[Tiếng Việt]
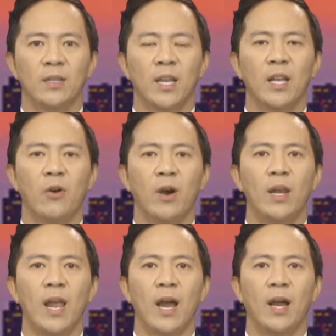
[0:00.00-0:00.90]
Cây cầu ở
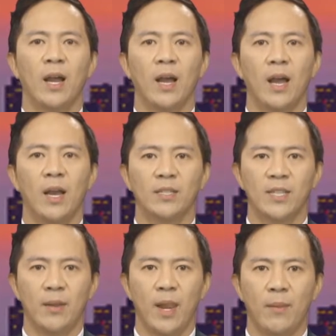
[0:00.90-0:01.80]
làng
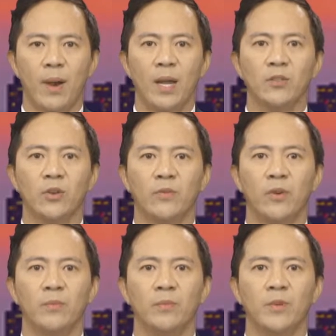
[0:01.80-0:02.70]
Hasanabad thuộc
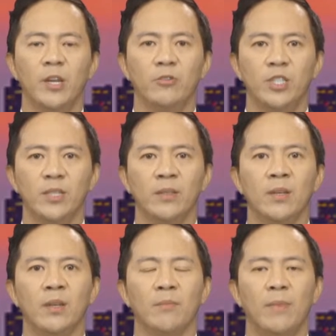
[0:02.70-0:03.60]
vùng Gilgit
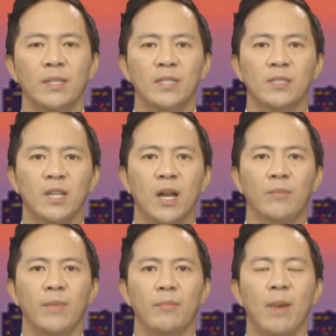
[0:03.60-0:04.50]

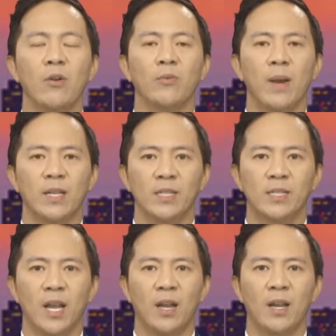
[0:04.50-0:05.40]
Baltistan miền Bắc của
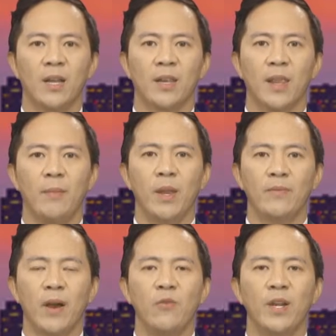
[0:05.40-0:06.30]
Pakistan đã bị
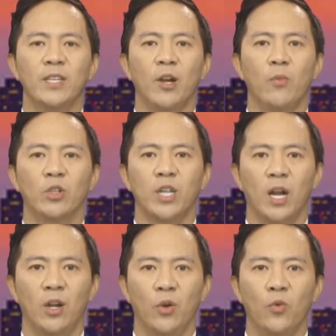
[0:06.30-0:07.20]
phá hủy trong một
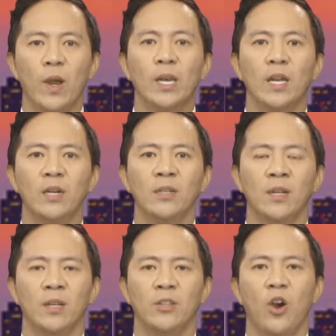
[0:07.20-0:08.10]
trận lũ quét lớn
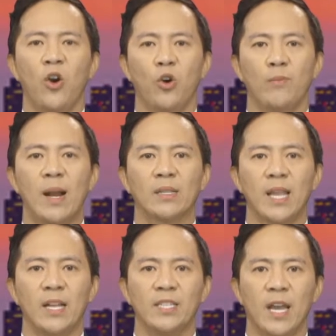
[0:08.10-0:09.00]
do hồ băng
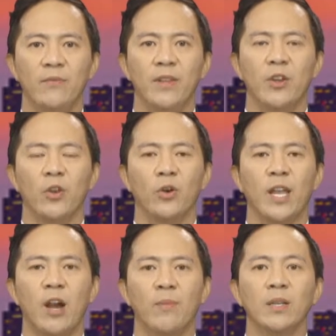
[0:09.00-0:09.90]
tan chảy vì nhiệt độ
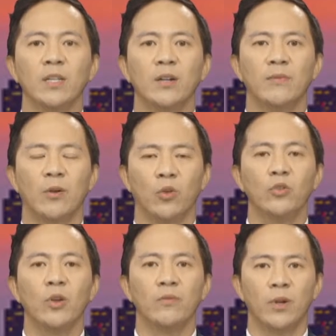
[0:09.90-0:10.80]
cao bất thường vào cuối
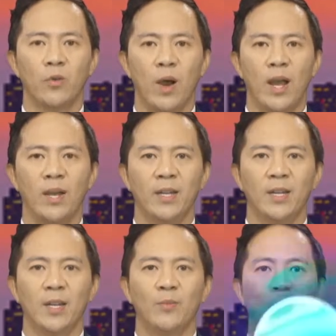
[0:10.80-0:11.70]
tuần vừa qua.
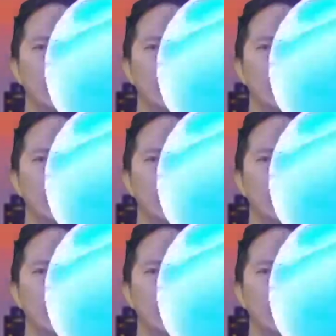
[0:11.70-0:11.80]
Bộ